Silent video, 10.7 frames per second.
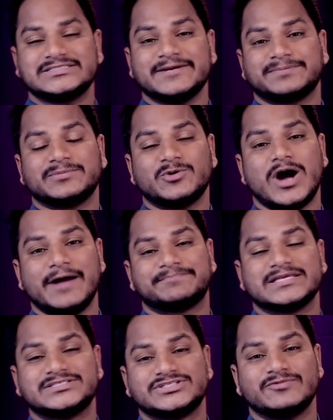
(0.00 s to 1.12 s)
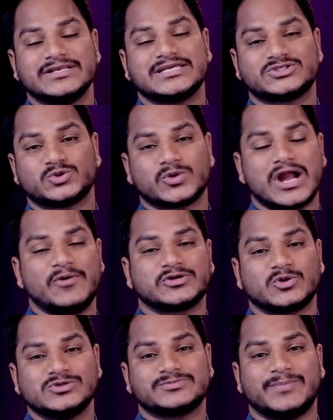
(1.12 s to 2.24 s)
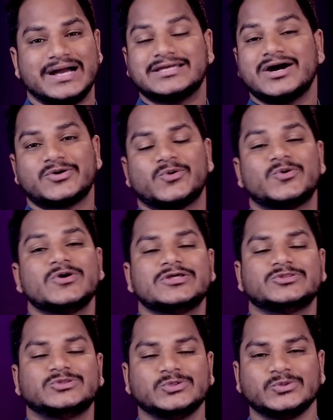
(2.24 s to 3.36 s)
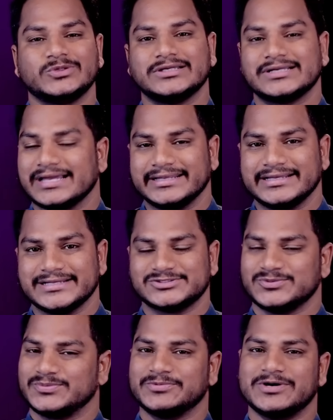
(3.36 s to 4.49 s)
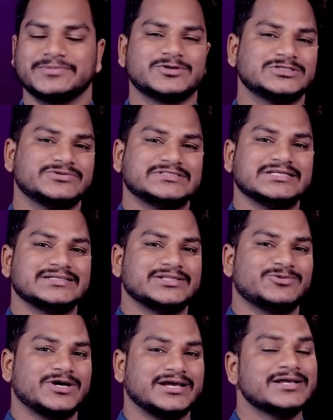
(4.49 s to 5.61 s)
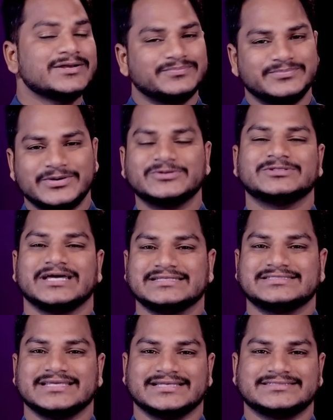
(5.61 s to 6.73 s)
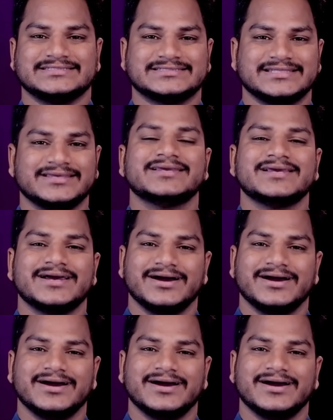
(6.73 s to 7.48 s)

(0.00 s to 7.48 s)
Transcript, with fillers: निश्चय प्रभु आपके जीवन की इस रुकावट को इस बाधा को दूर करेगा सो प्रभु आपको इस वचन के द्वारा बहुत आयत से आशीष दे